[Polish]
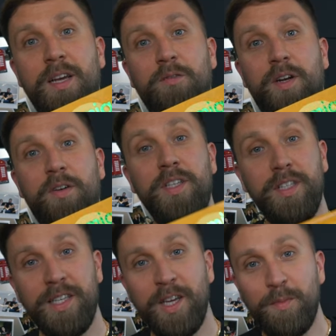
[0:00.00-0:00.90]
którego
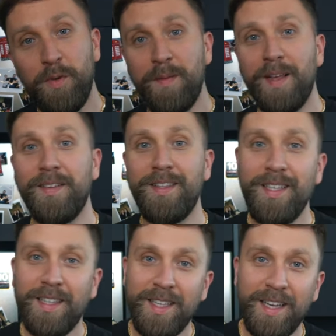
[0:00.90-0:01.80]
nigdy nie robiłem, nawet
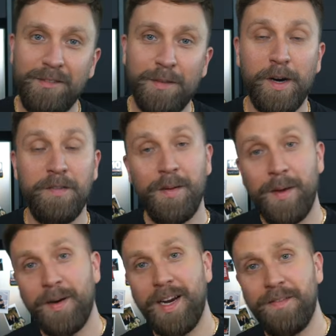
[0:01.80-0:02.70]
nigdy nie jadłem, a
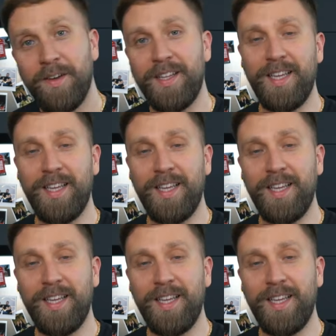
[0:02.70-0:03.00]
uwielbiam kalafiora,